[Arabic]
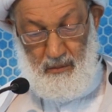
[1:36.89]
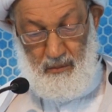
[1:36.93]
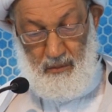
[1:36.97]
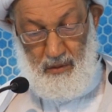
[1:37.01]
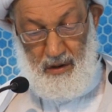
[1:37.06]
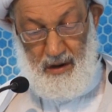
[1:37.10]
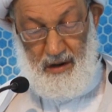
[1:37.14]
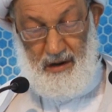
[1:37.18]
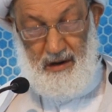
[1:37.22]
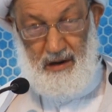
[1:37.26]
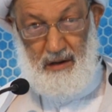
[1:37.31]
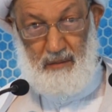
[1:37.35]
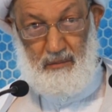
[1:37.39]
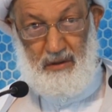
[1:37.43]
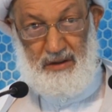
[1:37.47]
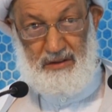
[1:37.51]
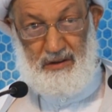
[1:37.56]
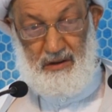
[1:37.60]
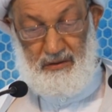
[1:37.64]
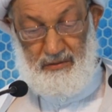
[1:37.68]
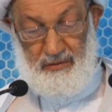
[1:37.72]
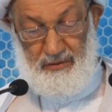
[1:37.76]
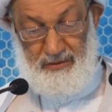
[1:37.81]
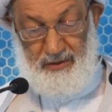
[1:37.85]
وعلى
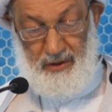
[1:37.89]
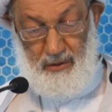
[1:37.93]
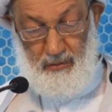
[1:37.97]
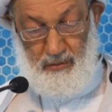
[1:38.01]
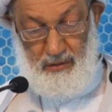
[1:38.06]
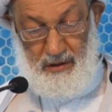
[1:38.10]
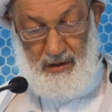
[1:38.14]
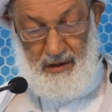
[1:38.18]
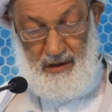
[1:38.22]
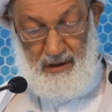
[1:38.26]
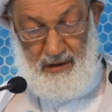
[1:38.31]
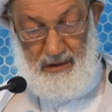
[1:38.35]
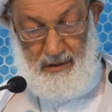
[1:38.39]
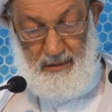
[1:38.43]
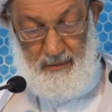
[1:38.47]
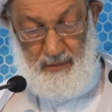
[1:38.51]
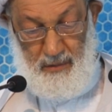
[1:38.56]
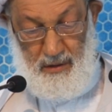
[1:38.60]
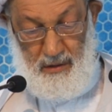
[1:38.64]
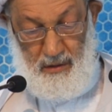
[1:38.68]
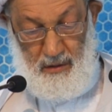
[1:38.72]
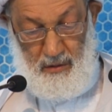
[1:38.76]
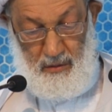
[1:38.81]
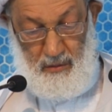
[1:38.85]
مدى طويل
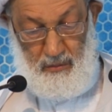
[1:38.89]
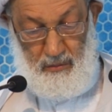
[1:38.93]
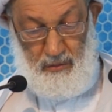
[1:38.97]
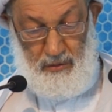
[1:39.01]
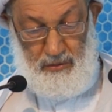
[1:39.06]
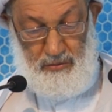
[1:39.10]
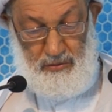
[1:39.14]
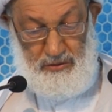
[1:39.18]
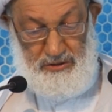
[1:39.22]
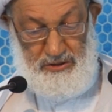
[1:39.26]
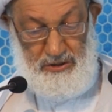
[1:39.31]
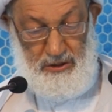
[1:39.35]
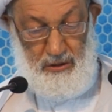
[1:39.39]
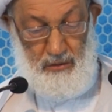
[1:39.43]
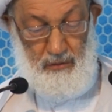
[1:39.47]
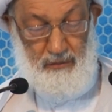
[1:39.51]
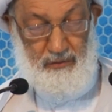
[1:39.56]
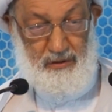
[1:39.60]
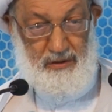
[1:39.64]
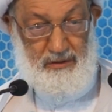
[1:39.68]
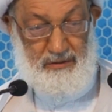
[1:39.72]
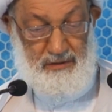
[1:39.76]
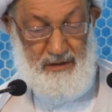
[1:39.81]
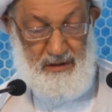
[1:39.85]
وتشعل
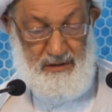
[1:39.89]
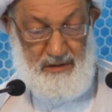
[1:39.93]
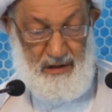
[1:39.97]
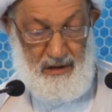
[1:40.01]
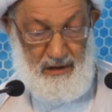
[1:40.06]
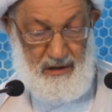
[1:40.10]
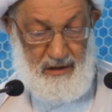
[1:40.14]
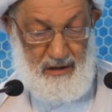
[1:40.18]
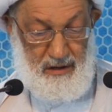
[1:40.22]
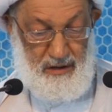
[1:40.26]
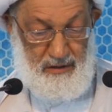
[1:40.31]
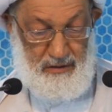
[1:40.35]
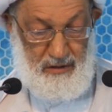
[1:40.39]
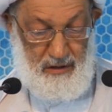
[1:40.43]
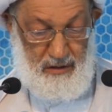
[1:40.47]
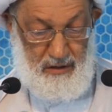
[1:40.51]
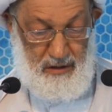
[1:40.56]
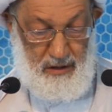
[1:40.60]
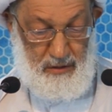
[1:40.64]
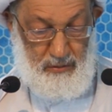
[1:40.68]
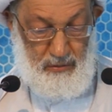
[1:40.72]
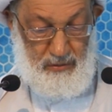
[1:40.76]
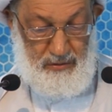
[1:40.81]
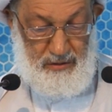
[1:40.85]
فتنة لا
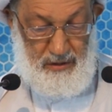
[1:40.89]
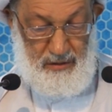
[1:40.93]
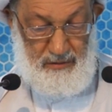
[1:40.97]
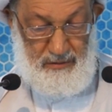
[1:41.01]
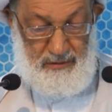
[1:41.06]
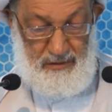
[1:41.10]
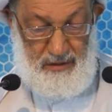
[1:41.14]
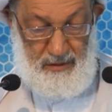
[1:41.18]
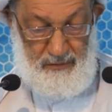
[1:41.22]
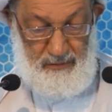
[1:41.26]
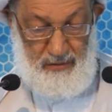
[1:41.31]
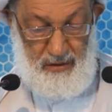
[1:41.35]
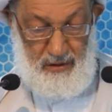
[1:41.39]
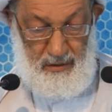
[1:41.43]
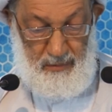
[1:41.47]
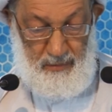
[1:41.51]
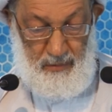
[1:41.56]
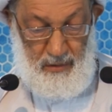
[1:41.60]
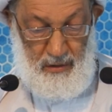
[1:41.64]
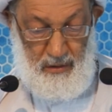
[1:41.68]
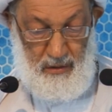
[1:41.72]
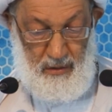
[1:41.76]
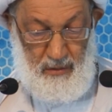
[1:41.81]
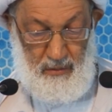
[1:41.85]
تكاد تنطفئ
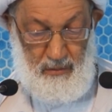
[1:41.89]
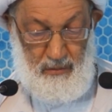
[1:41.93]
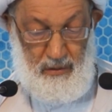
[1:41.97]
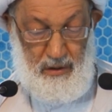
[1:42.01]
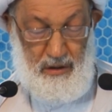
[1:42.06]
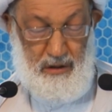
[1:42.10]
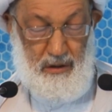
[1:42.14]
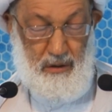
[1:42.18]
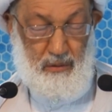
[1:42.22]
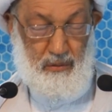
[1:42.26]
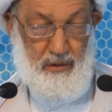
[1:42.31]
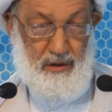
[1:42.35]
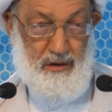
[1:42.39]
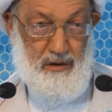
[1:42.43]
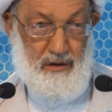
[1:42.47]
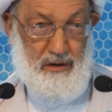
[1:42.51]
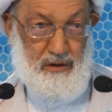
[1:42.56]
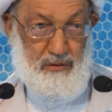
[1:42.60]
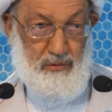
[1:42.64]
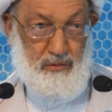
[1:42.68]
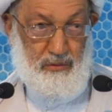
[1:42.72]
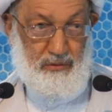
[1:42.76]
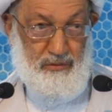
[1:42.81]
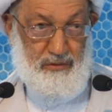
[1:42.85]
وهي
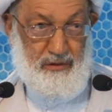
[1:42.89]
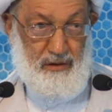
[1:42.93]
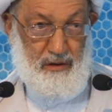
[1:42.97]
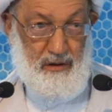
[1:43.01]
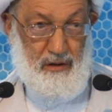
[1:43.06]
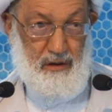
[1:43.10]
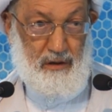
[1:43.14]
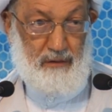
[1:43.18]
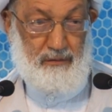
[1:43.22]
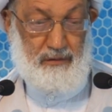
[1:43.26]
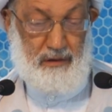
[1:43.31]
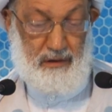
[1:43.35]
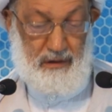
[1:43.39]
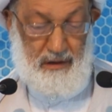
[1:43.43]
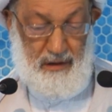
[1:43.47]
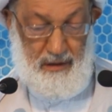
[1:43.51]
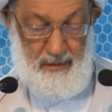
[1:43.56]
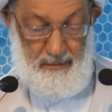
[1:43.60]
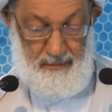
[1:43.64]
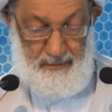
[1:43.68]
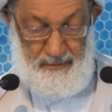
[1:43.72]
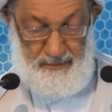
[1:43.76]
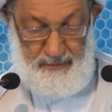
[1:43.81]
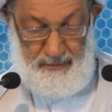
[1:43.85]
ورقة
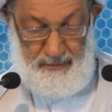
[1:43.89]
الطائفية